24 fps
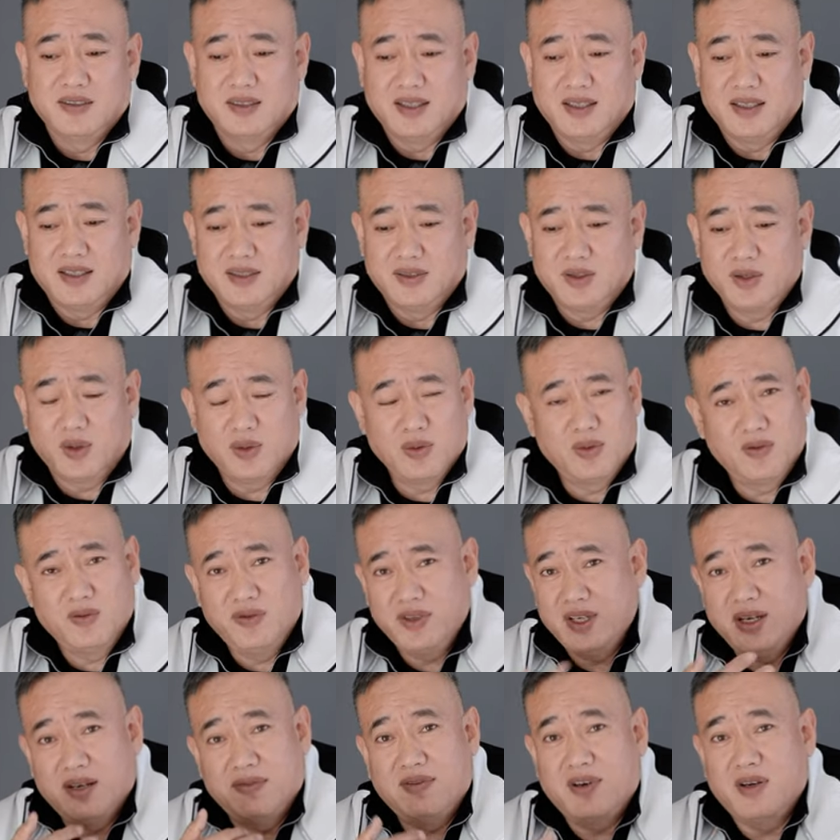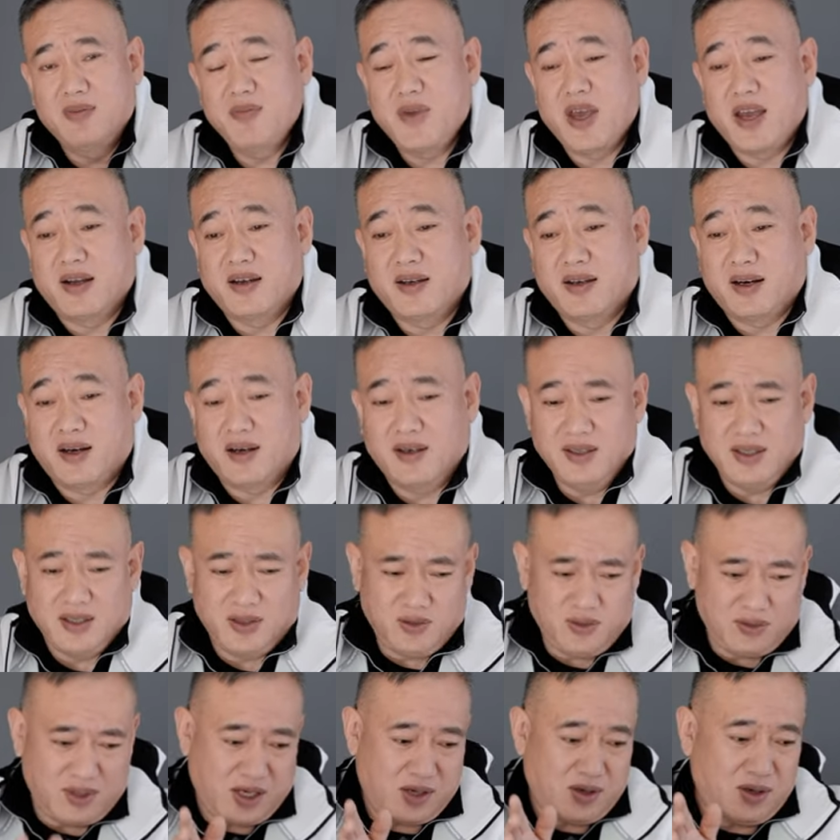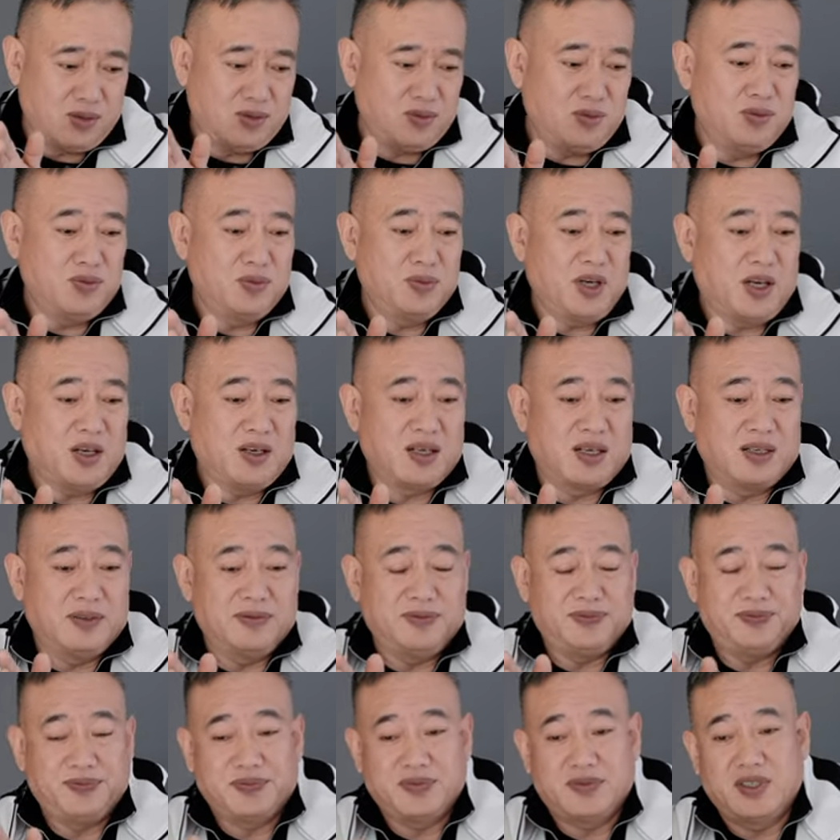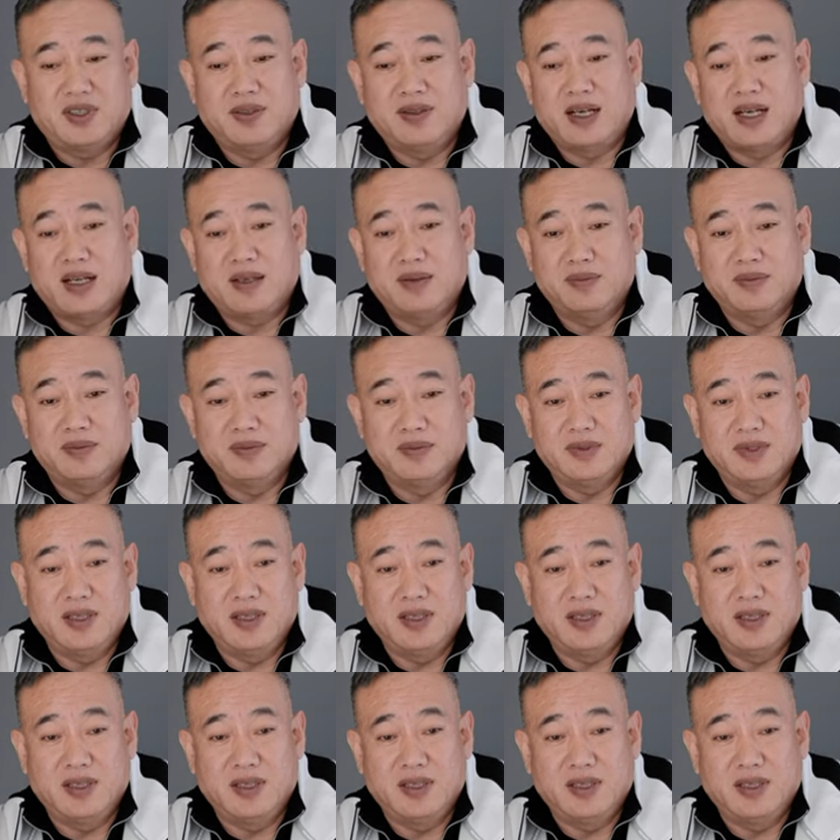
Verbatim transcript: 呃，交通非常方便，而且就在高速路边上，对吧？